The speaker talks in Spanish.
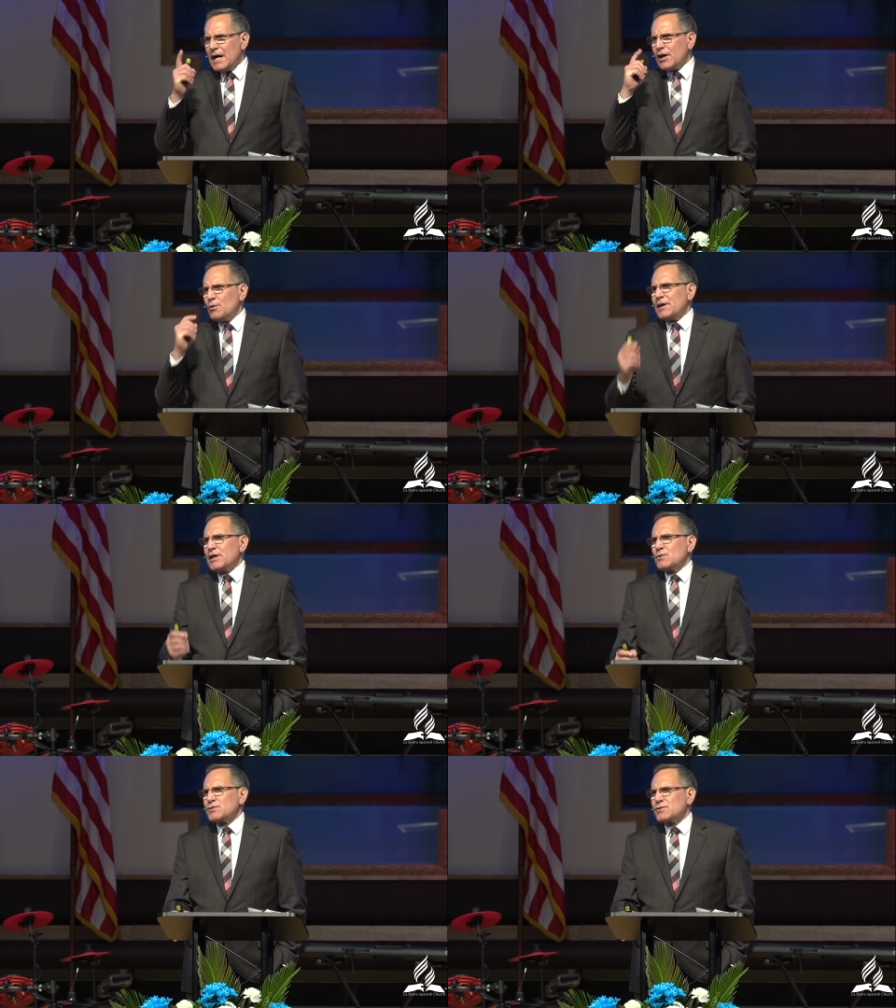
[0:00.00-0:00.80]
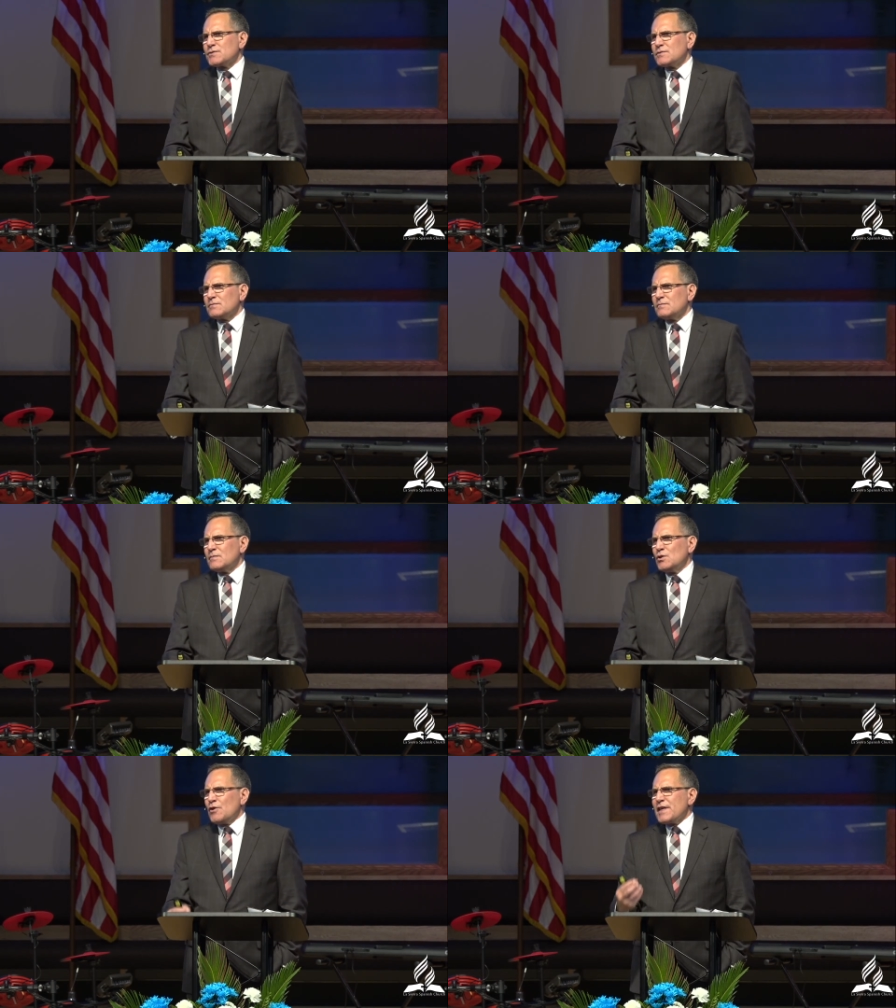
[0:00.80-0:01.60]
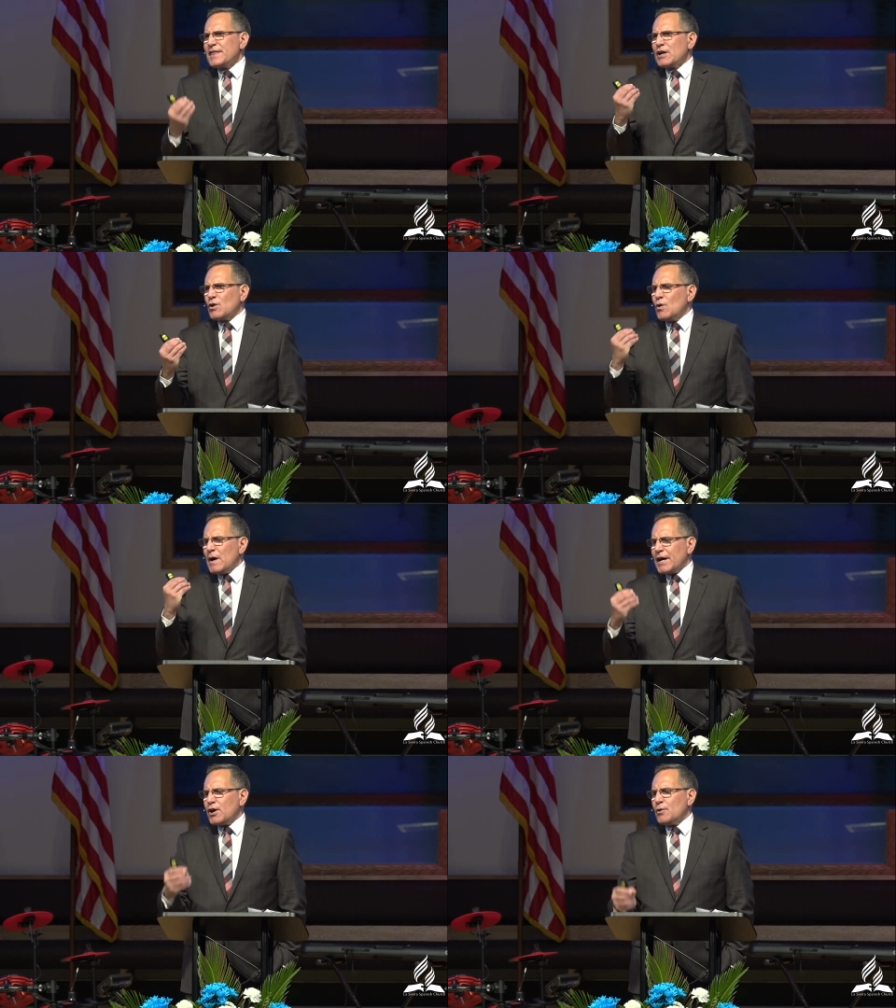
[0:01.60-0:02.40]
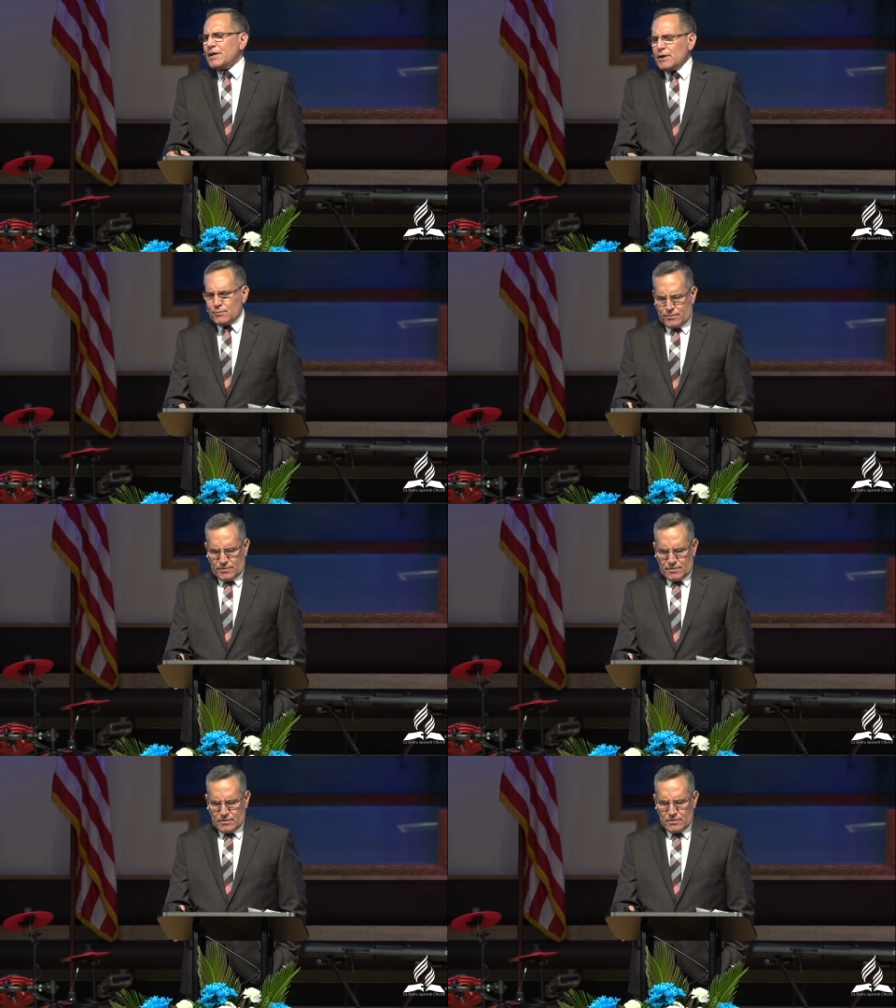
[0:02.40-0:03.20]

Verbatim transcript: a Jehová Dios, lo dedicó a Jehová Dios.